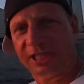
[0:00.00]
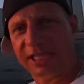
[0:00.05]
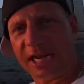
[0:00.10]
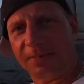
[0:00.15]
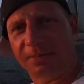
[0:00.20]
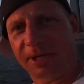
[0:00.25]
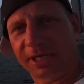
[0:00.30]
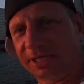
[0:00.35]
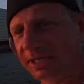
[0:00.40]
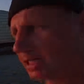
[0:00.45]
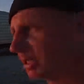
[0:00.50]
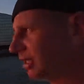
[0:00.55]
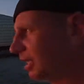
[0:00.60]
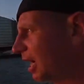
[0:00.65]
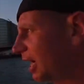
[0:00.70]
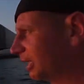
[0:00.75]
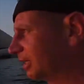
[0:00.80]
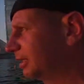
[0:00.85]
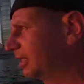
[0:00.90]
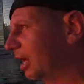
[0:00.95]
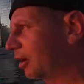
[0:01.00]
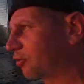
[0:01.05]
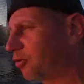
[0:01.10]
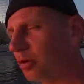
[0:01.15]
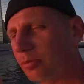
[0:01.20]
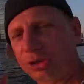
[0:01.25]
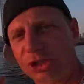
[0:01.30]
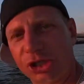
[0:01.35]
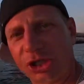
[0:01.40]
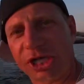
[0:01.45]
событий на
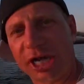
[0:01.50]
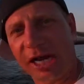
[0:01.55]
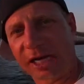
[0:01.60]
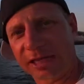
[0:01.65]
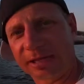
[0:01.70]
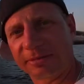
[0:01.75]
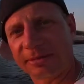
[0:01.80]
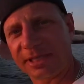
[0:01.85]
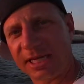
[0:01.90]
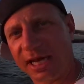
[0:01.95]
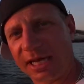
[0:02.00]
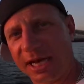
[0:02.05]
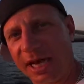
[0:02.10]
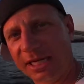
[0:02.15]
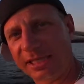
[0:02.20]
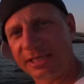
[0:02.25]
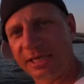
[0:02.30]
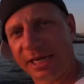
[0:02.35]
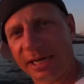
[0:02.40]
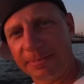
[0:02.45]
таком шикарном закате.